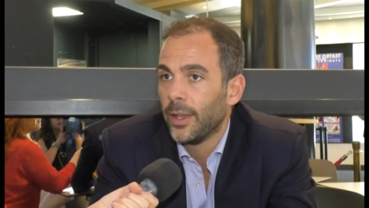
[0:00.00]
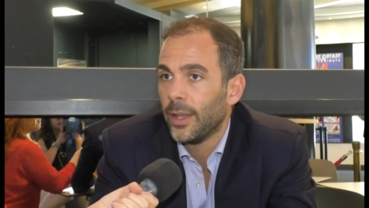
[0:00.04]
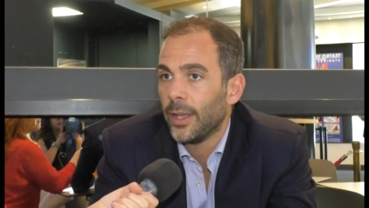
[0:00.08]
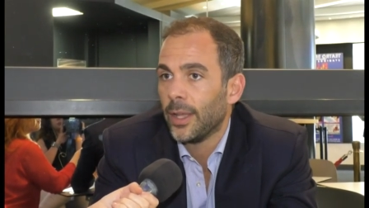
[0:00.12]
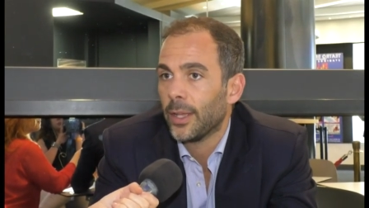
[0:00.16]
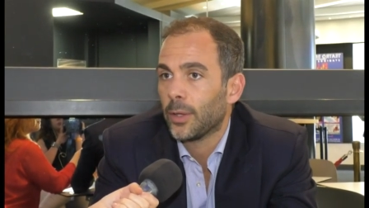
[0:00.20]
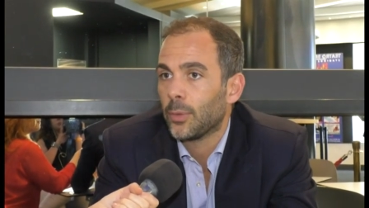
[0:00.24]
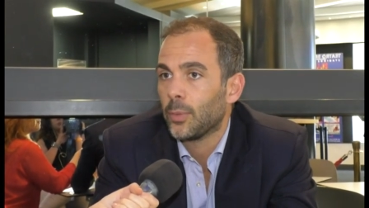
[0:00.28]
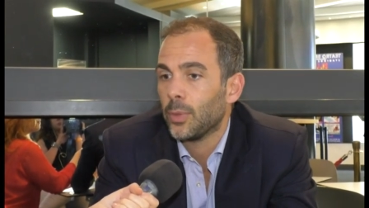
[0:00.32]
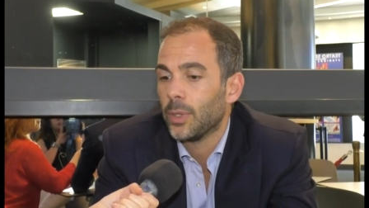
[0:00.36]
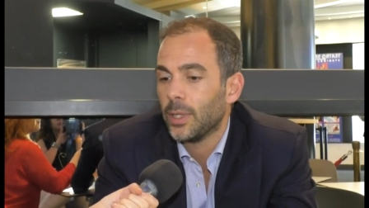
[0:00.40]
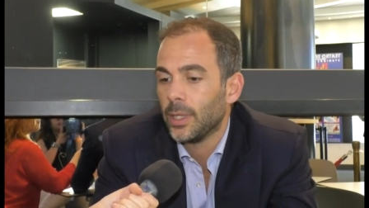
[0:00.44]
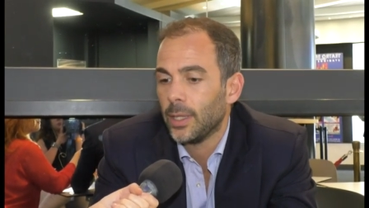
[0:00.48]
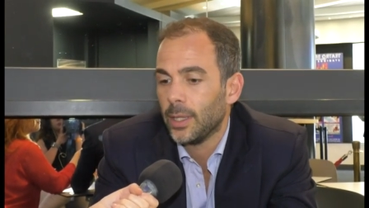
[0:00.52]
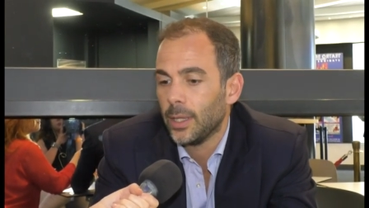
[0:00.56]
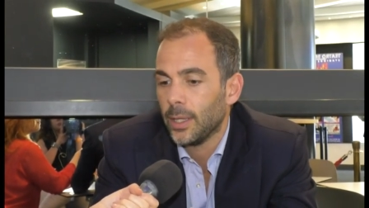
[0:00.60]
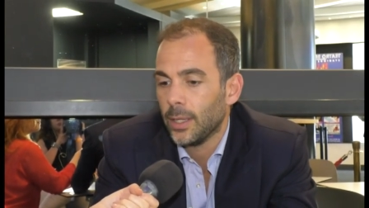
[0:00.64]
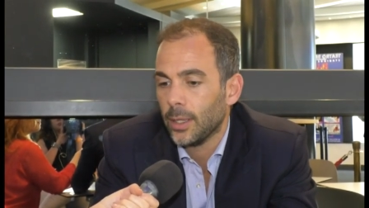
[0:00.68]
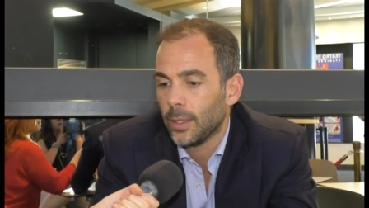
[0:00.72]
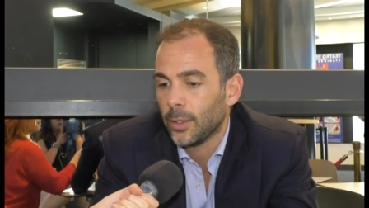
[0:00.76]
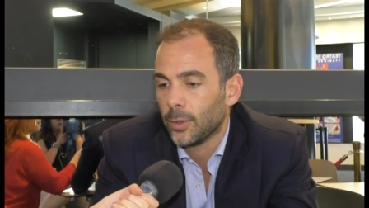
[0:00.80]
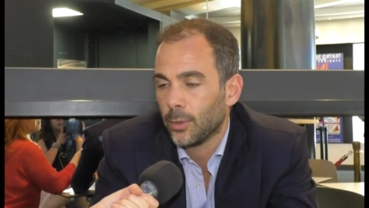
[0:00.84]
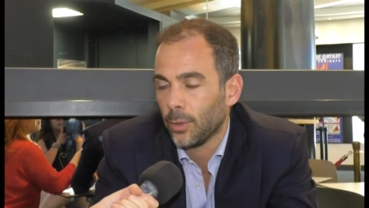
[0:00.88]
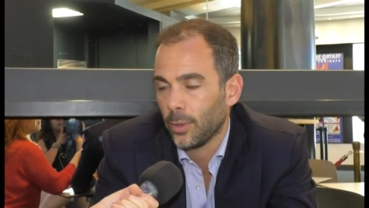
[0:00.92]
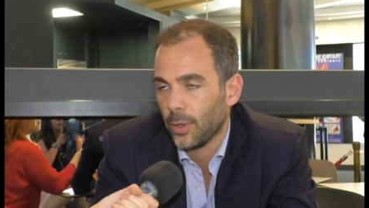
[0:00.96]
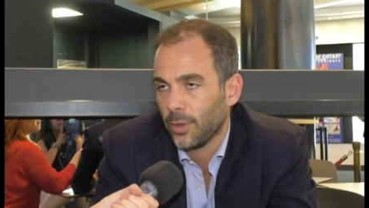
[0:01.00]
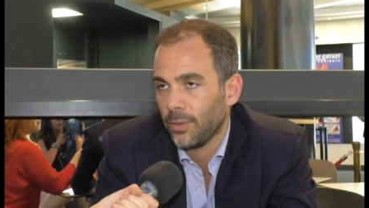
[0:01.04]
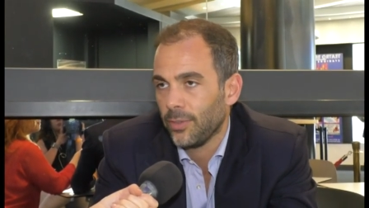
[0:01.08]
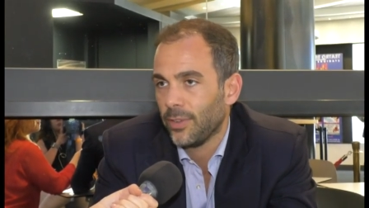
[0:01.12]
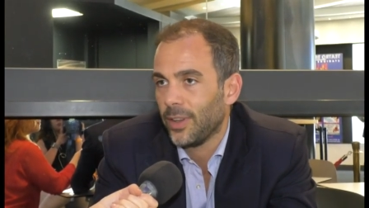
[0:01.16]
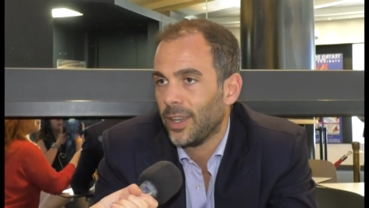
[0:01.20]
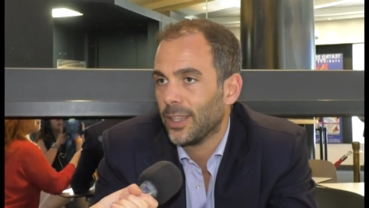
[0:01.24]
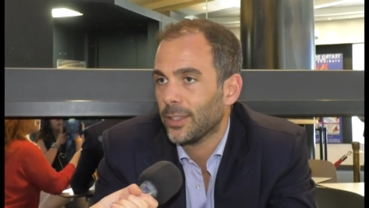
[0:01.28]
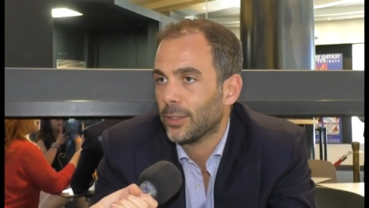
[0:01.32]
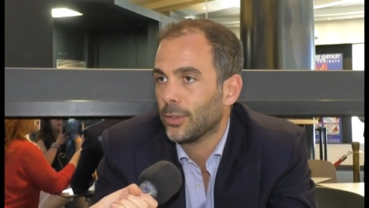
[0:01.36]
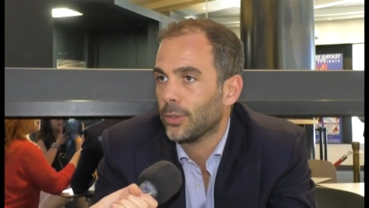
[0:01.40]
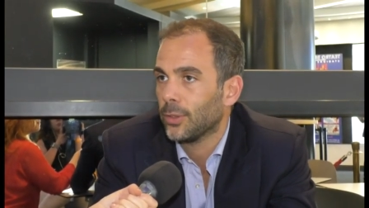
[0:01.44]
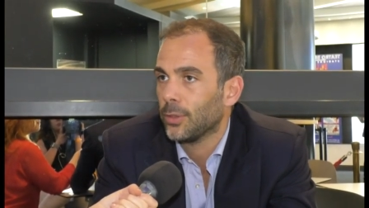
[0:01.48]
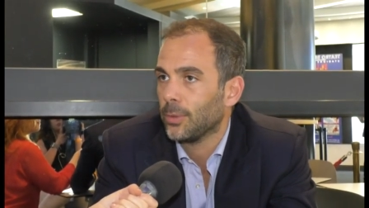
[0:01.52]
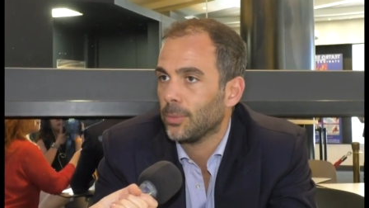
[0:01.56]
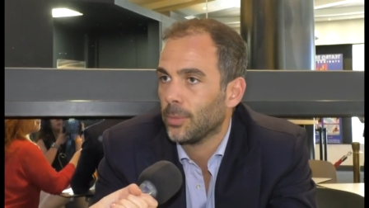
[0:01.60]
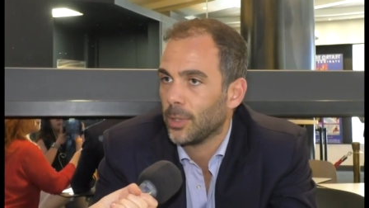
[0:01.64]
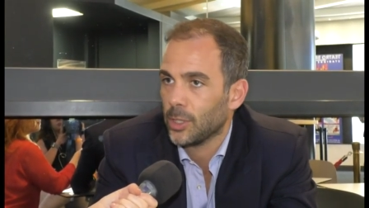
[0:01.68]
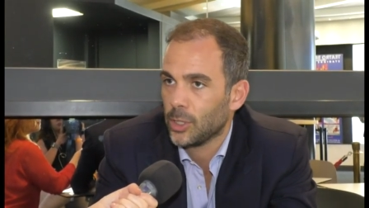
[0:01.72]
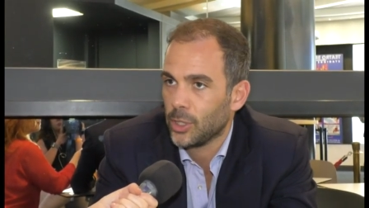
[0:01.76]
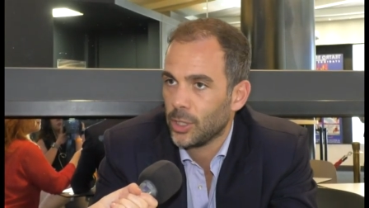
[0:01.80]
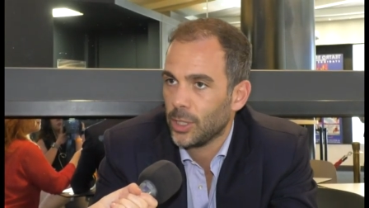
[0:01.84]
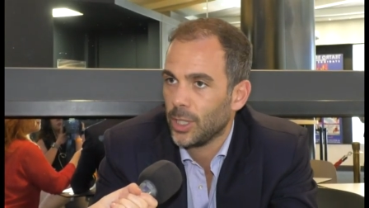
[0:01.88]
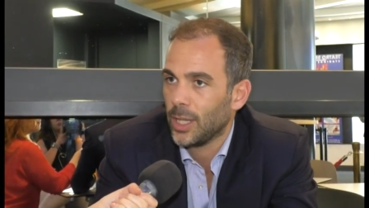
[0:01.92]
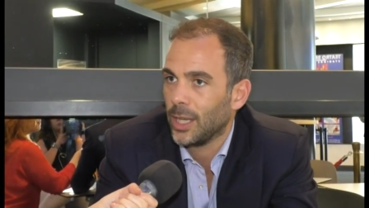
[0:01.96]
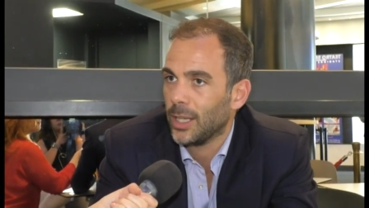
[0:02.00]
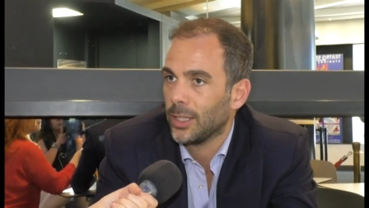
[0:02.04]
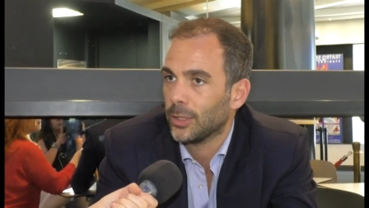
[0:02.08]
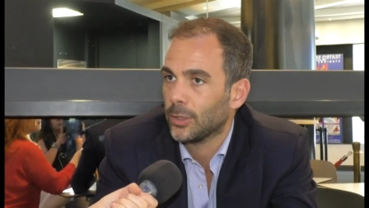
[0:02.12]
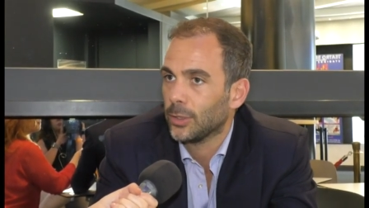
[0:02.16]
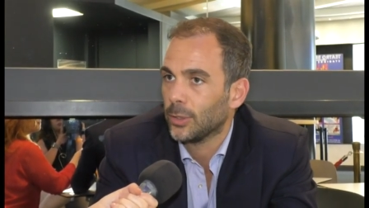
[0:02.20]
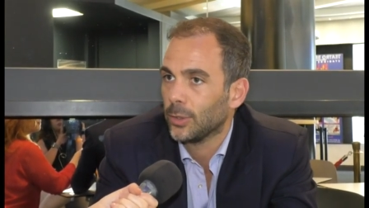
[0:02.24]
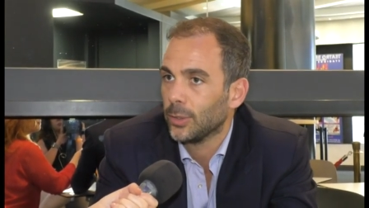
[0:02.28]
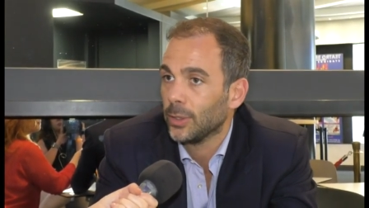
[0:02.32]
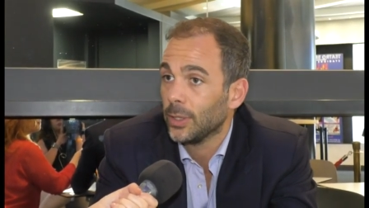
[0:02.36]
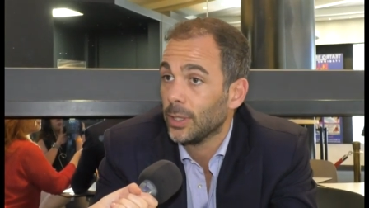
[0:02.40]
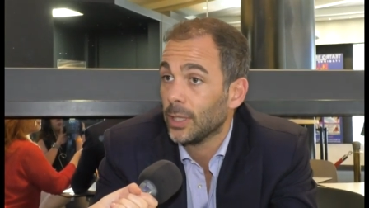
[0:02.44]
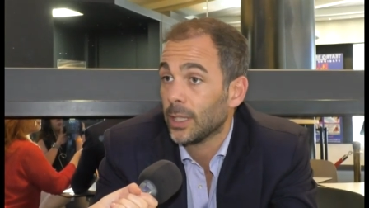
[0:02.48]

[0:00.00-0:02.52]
e quindi torrefatto, macinato,